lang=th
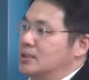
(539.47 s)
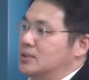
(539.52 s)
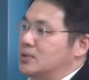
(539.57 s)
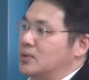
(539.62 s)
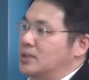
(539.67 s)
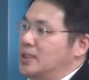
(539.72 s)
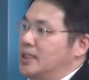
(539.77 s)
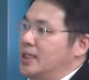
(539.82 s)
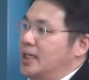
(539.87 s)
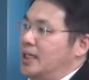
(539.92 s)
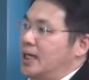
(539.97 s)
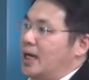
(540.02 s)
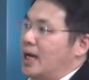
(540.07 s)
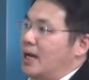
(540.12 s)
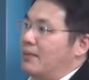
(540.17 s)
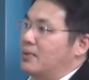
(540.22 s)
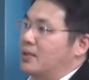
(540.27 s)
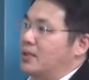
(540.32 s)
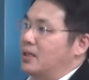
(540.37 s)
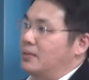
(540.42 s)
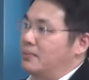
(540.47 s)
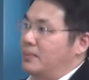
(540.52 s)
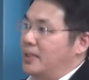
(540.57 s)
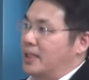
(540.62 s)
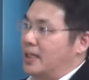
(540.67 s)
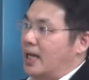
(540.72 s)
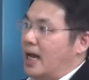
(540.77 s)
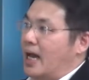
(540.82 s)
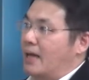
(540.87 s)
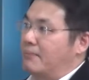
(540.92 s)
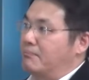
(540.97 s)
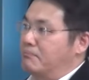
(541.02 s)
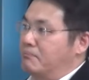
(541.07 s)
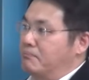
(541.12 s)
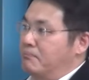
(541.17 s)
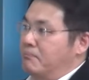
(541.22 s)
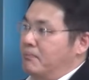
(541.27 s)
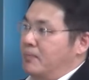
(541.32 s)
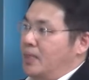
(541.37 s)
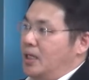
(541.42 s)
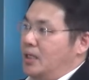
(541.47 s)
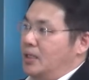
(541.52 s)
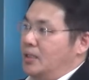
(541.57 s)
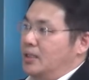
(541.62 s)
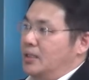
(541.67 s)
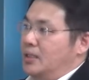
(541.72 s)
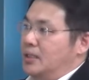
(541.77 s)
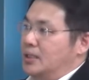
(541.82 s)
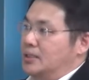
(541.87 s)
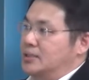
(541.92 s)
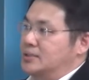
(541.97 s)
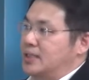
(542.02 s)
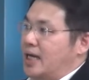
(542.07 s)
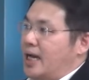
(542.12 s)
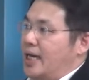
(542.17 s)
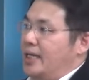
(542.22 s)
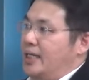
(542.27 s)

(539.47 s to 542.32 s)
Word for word: ตรงนี้นะครับก็เป็นการใช้